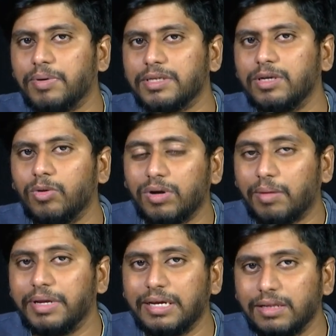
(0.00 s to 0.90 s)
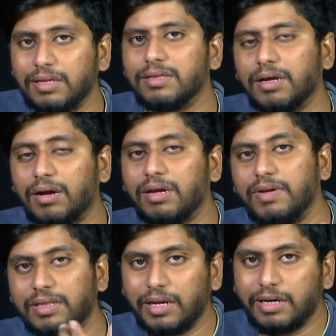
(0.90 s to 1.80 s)
பர்சனல் லோன் அப்படிங்கிறது
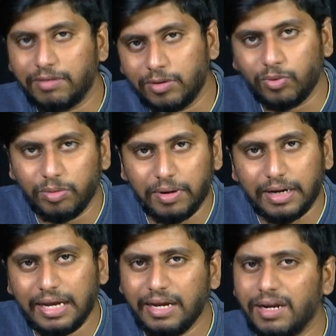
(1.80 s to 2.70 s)
தானாகவே தேடிட்டு வந்து கொடுப்பாங்க